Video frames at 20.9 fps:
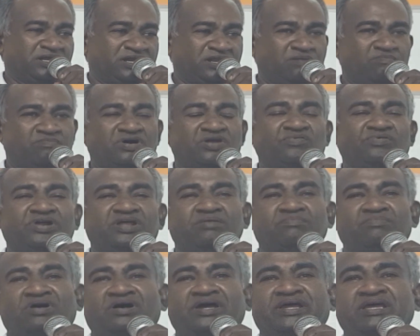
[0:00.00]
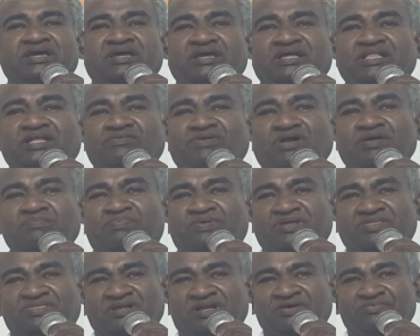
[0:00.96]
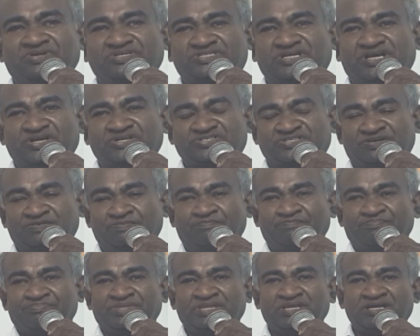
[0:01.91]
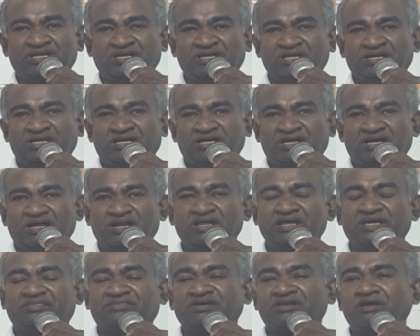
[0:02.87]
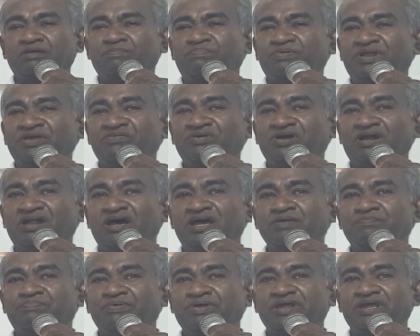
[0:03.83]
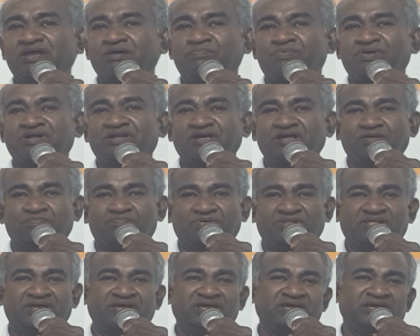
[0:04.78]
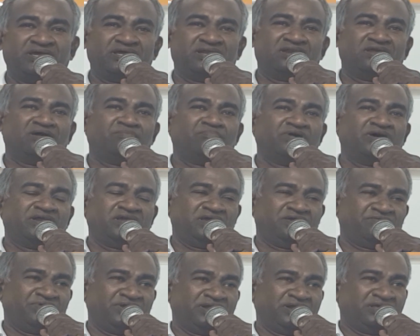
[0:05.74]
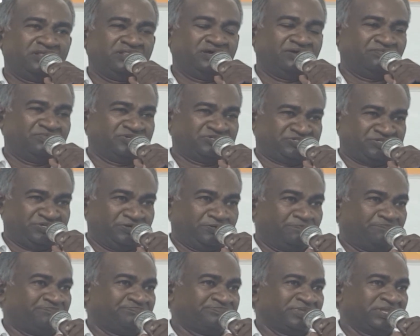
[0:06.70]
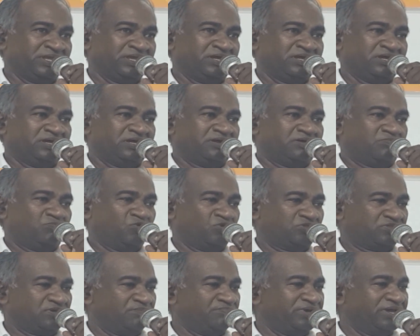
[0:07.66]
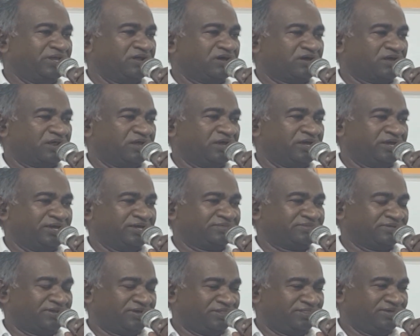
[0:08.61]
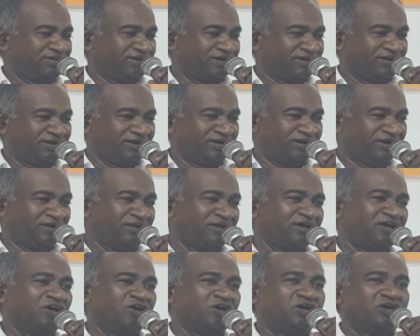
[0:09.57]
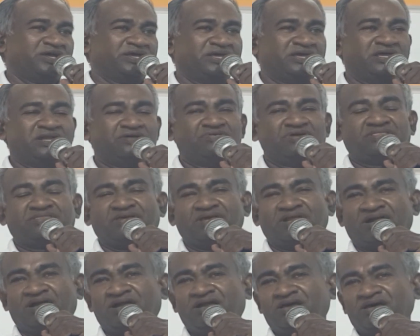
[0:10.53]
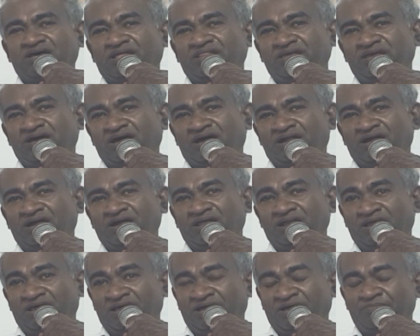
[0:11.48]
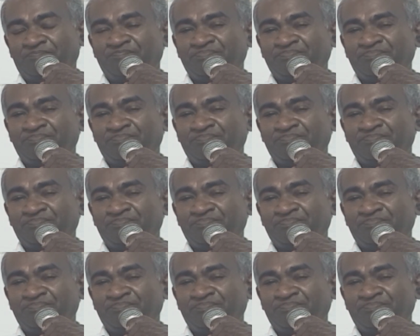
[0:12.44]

நம் மறுபடியுமாய் இந்த வெளிப்படுத்தின விசேஷம் அது எத்தனை பிரிவுகளாய் பிரிக்கப்பட்டு இருப்பதை நாம் அறிய வேண்டியது அவசியம் மொத்தம் இருக்கிற எத்தனை அதிகாரங்கள் இருபத்தி ரெண்டு அதிகாரங்களில்